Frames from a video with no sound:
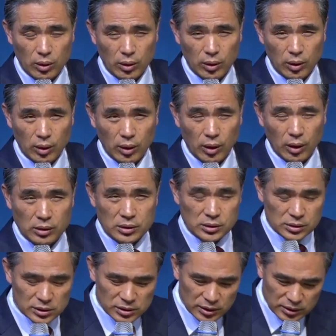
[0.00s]
아,
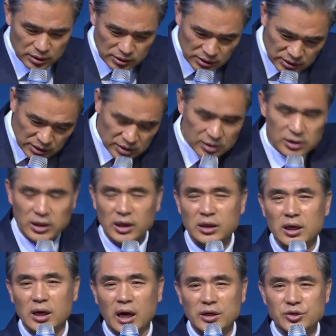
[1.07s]
그길 그길 향해
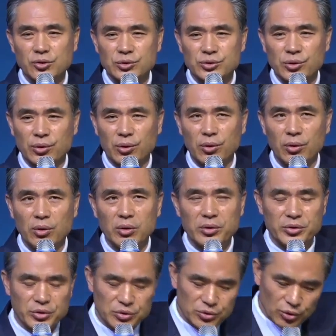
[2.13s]
가셔서
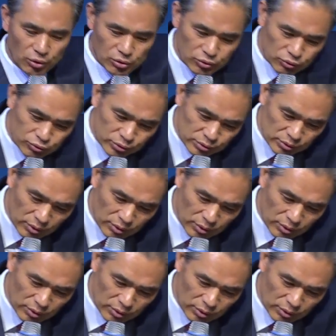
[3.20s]
결국은